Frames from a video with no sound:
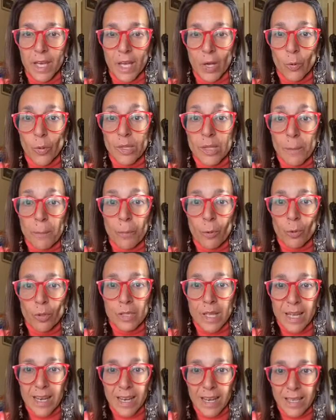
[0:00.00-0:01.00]
Quindi
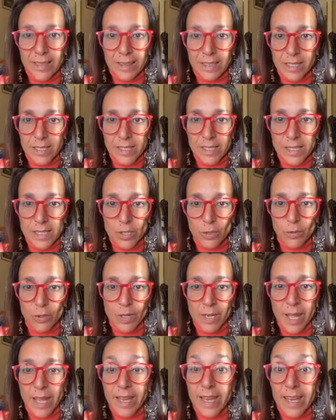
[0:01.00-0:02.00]
portare
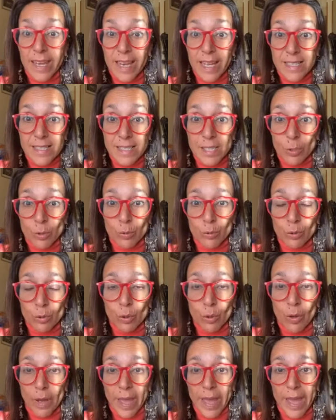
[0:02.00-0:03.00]
l'attenzione
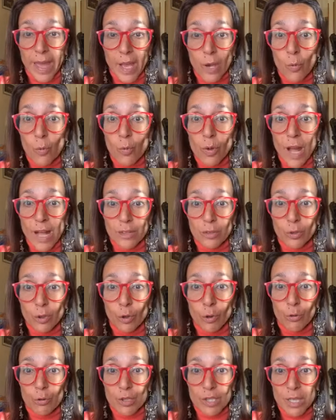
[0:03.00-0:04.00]
innanzitutto è un atto
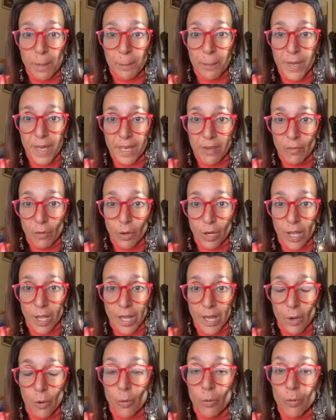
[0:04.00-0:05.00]

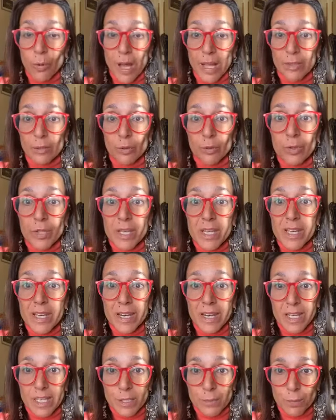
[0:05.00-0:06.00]
consapevole, un atto di
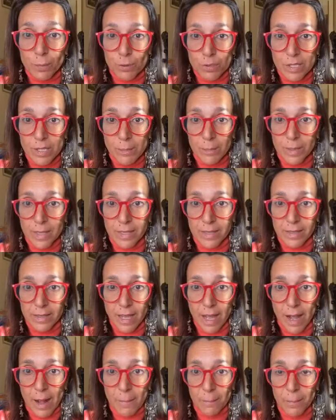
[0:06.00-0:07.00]

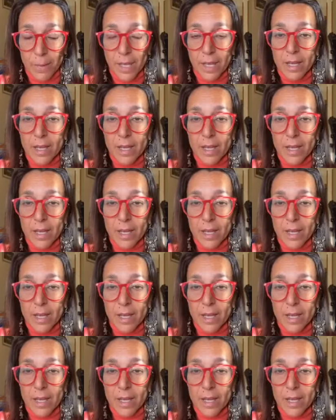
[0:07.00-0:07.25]
responsabilità